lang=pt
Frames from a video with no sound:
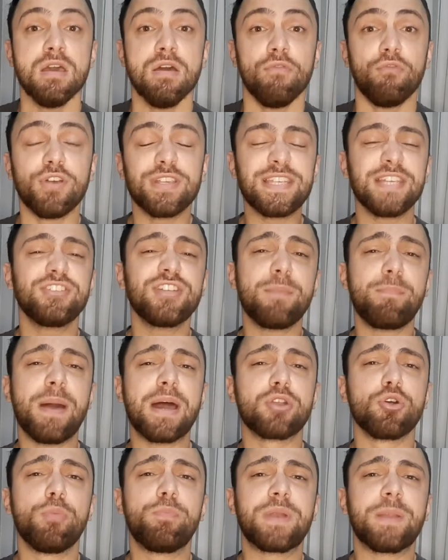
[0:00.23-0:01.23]
Você já
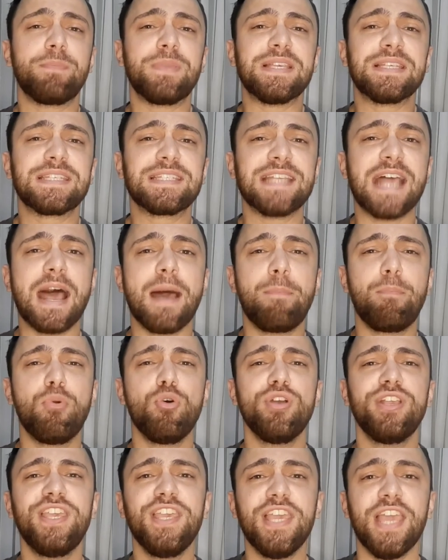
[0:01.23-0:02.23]
parou para pensar
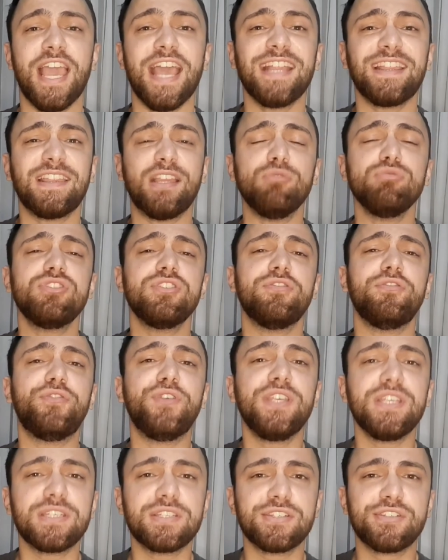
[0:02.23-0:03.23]
por que é tão
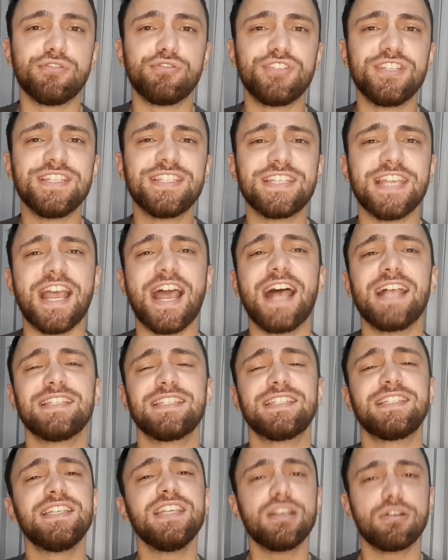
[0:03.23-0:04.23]
difícil de encerrar
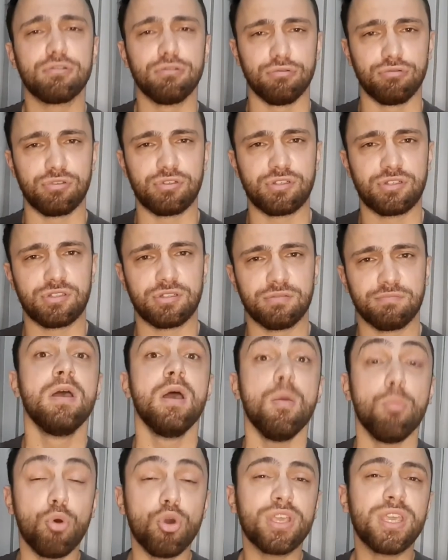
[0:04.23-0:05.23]
ciclos?
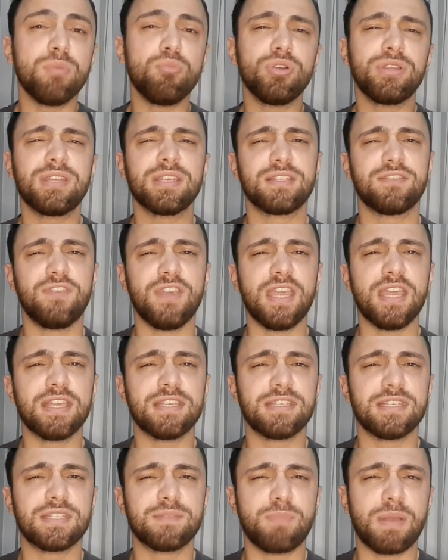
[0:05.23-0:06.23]
Porque muitas
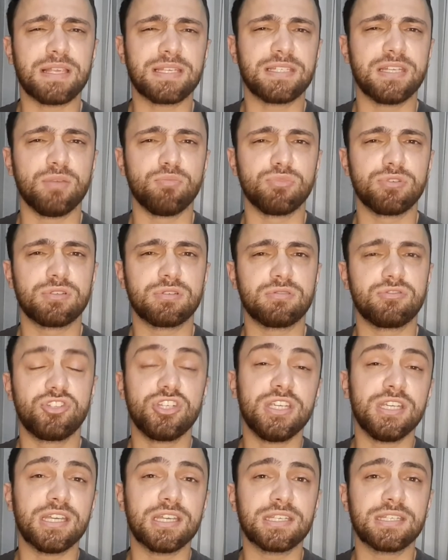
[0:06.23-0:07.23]
vezes passamos
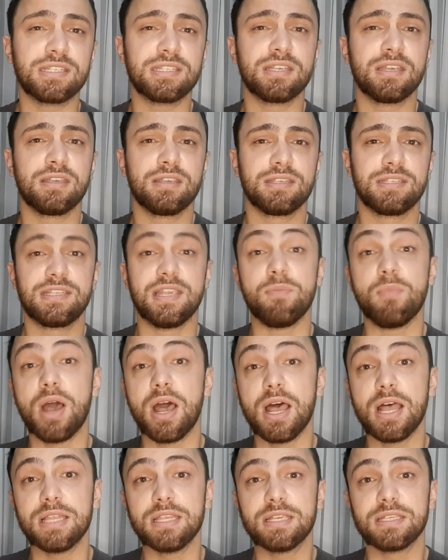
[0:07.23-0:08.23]
dias,
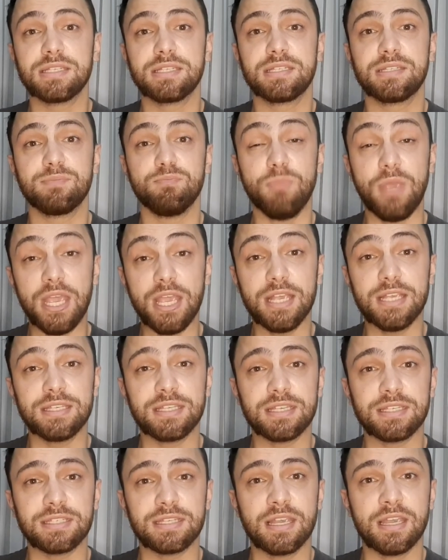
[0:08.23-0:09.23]
semanas,
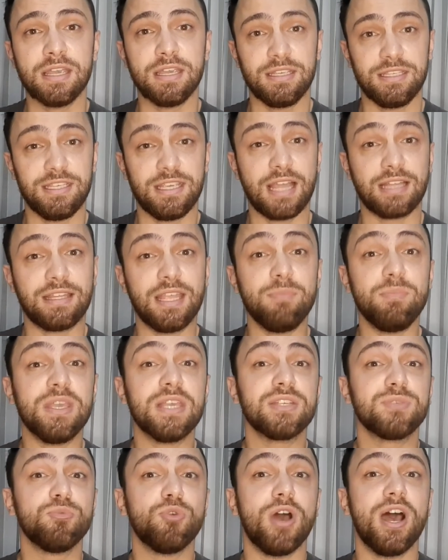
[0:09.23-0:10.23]
meses e até
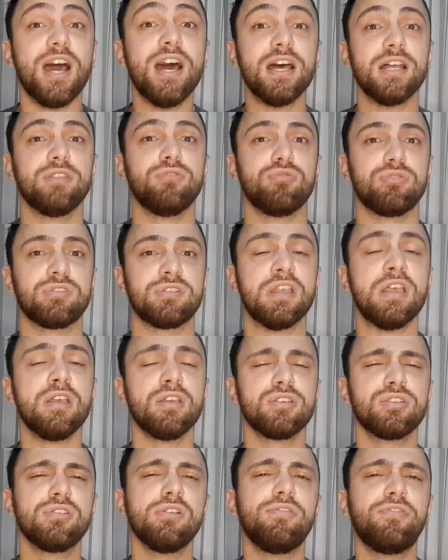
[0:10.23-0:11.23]
mesmo anos
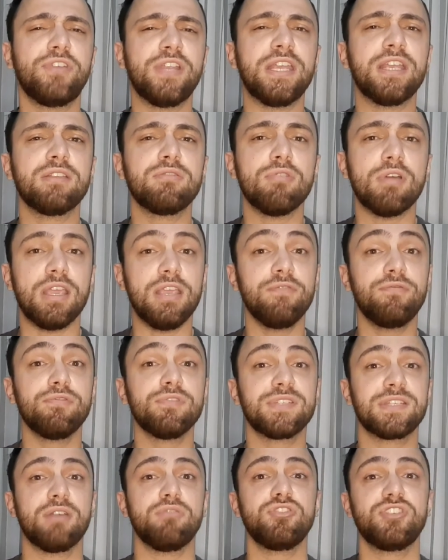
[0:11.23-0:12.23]
sofrendo em
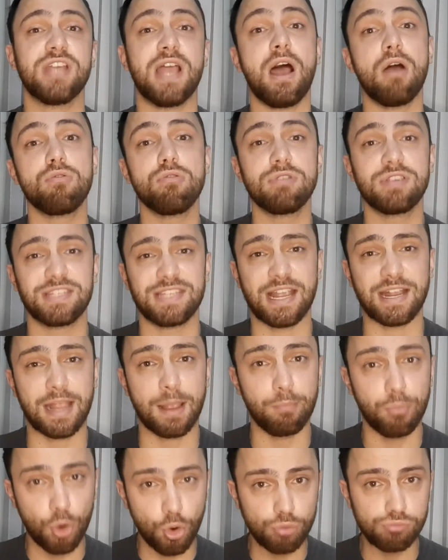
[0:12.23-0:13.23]
função de algo que se
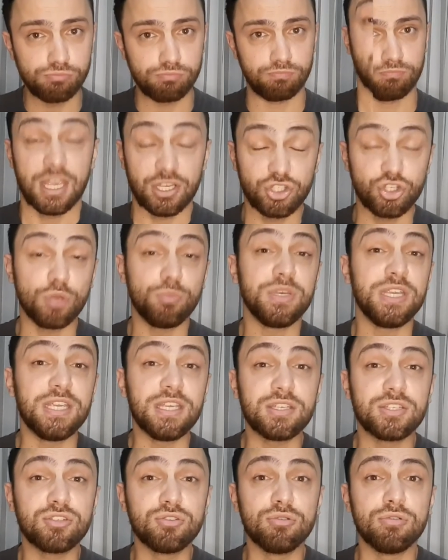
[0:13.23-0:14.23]
acabou? É sobre
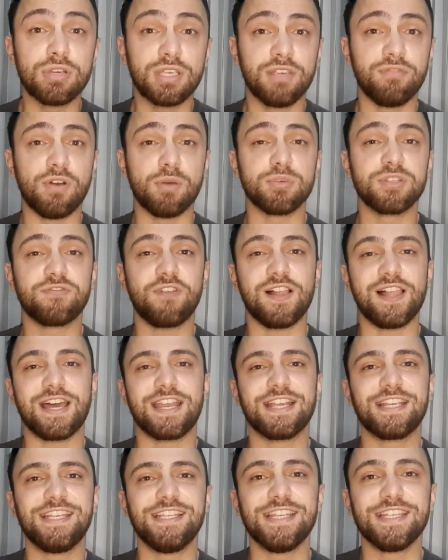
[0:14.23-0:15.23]
isso que vamos
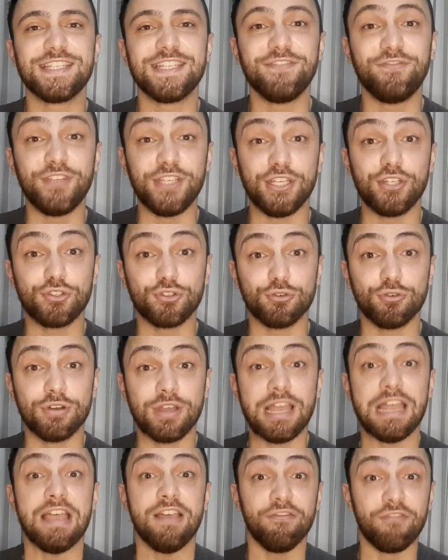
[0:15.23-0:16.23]
falar aqui nesse vídeo.
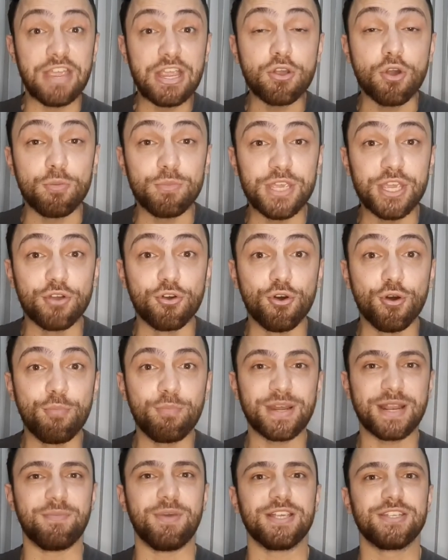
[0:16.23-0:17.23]
Vem comigo
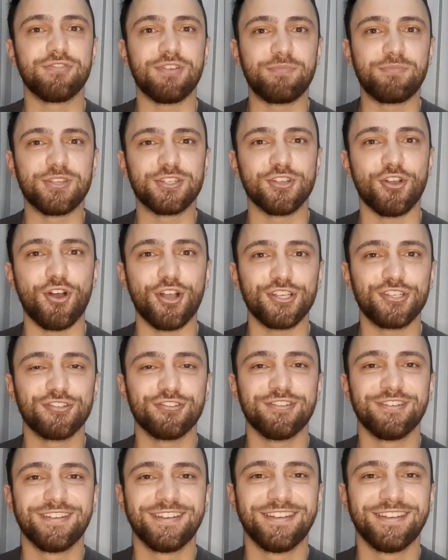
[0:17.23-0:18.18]
para mais um episódio.